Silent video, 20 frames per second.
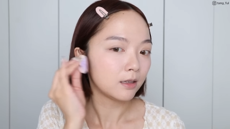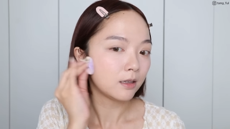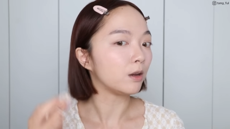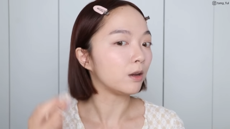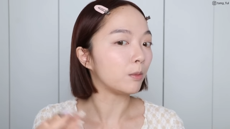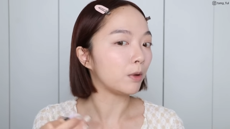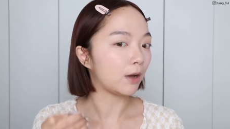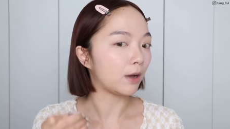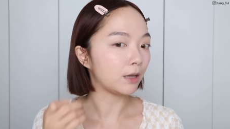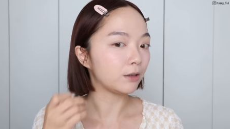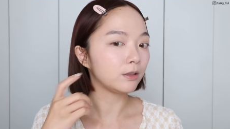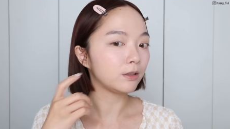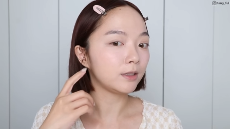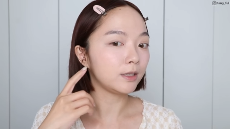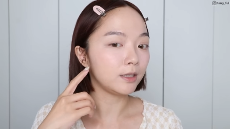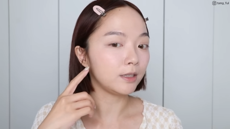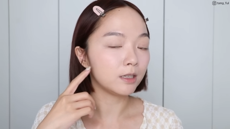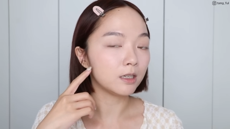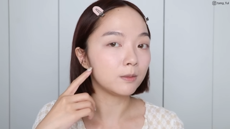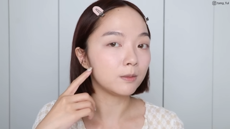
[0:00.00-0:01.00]
有没有？它就
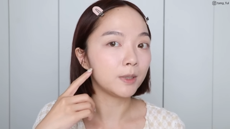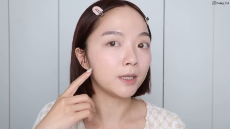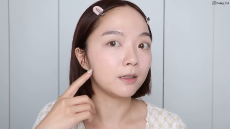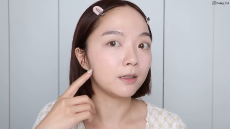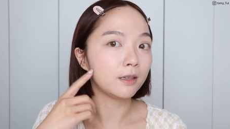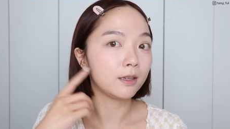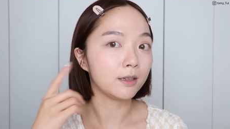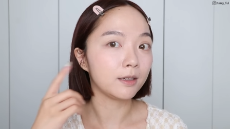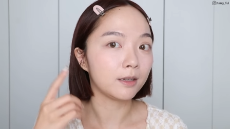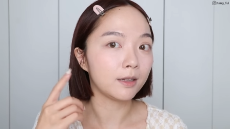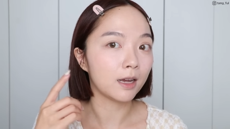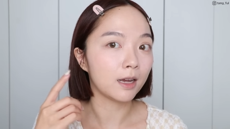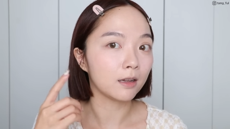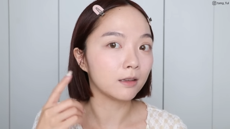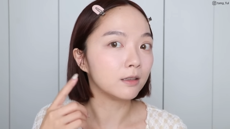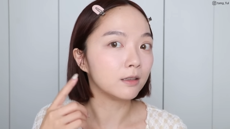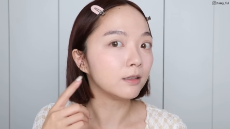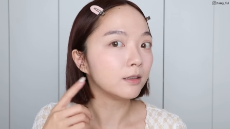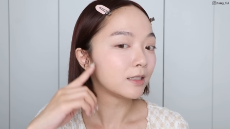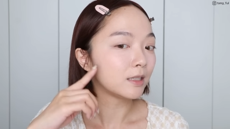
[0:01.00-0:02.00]
立刻被提亮了。